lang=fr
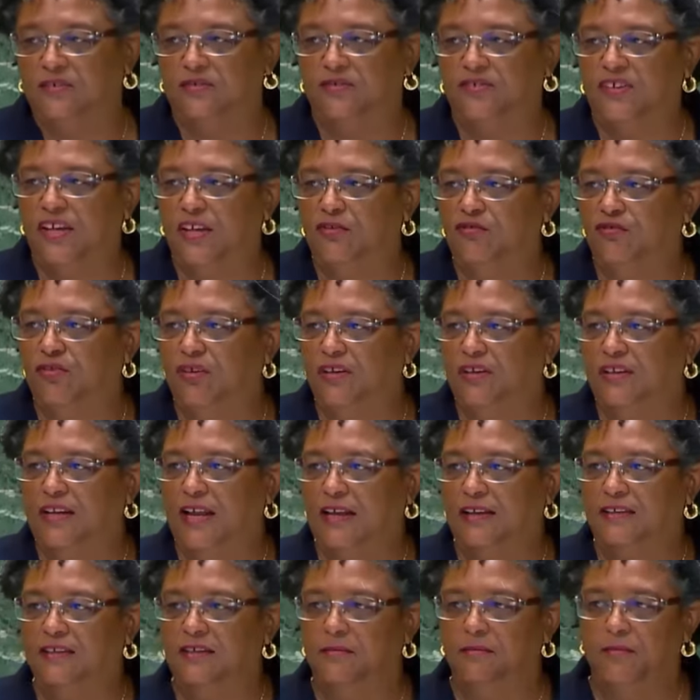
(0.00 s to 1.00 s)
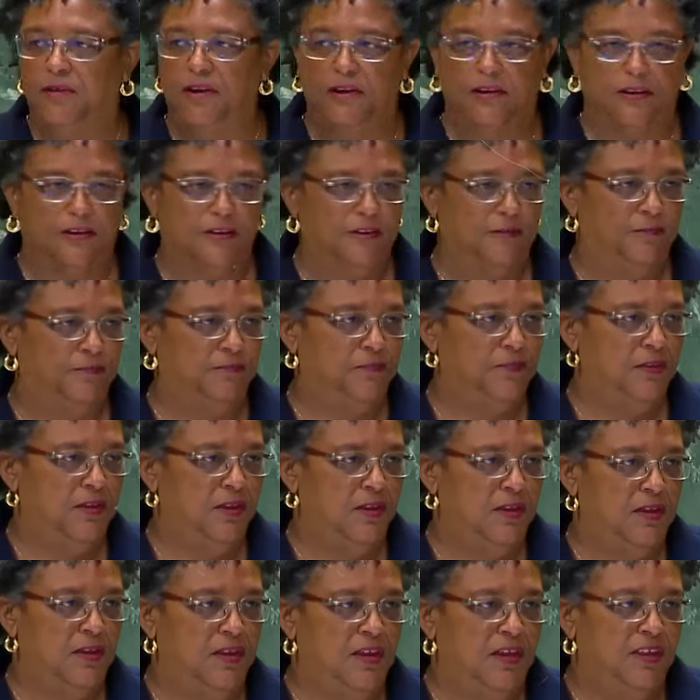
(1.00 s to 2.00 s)
et plus généralement en
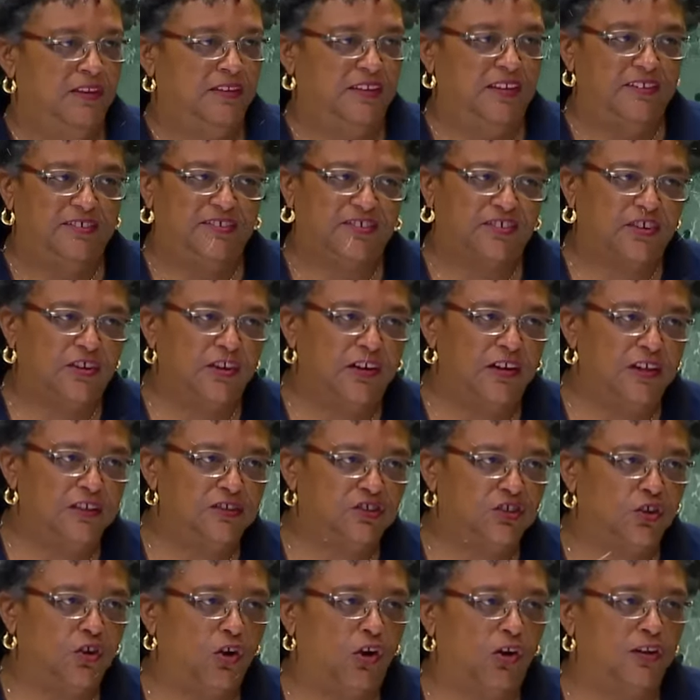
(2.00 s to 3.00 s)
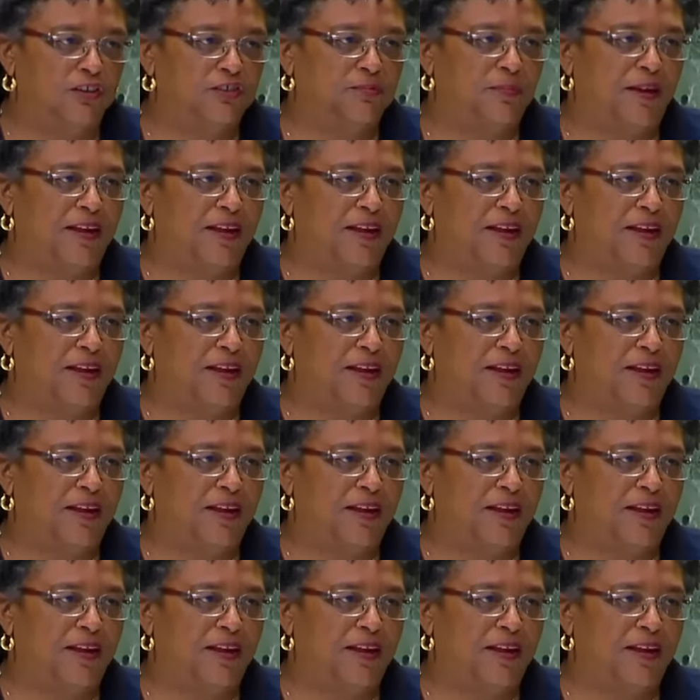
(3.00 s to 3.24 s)
Afrique centrale et en Amérique,